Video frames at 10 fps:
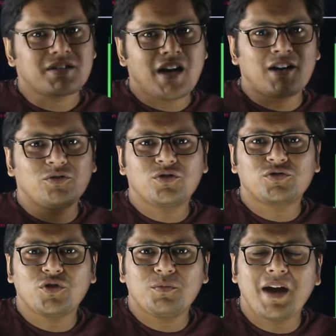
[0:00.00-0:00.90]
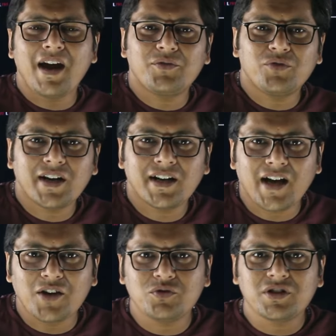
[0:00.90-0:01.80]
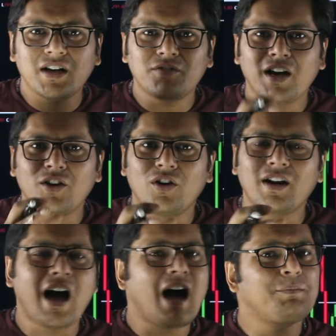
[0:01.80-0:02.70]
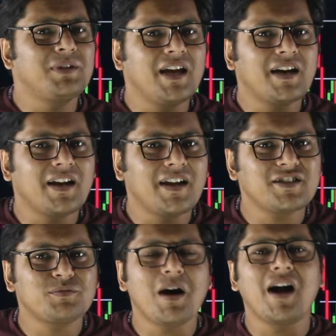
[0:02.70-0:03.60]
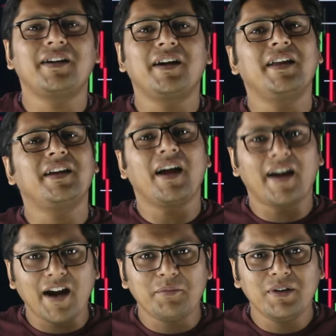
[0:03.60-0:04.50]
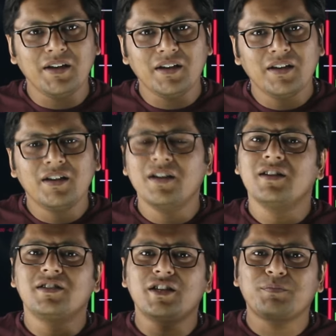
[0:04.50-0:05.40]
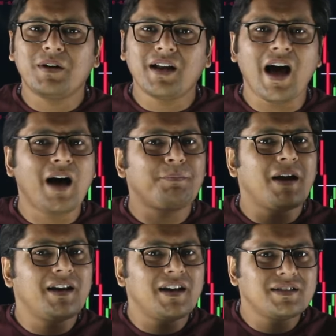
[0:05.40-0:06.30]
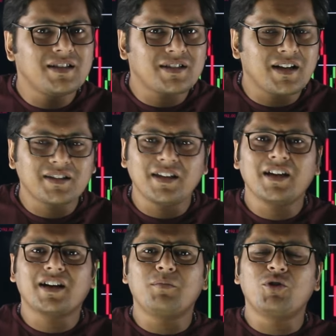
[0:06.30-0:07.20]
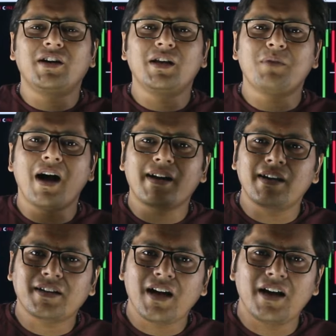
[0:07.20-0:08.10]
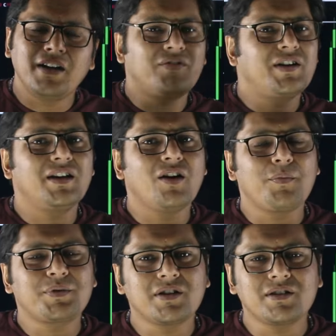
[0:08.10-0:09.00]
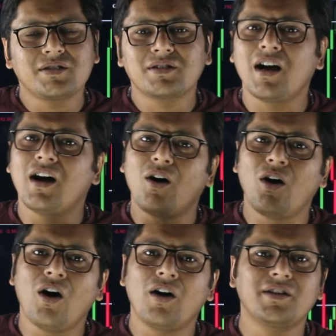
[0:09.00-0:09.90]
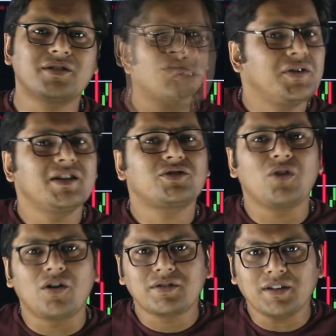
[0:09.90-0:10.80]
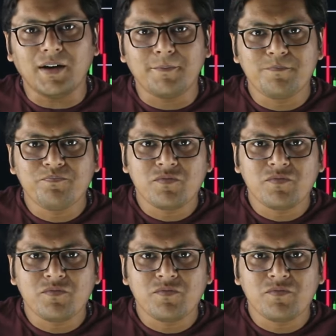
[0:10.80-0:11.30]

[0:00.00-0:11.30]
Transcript: नमस्कार दोस्तों मैं एडवोकेट आयुष अग्रवाल और आप देख रहे हैं स्मार्ट ट्रेडिंग अकेडमी जिस पर आप एनालिसिस करते हैं कमोडिटी मार्केट का निफ्टी ऑप्शंस का और इक्विटी स्टॉक्स का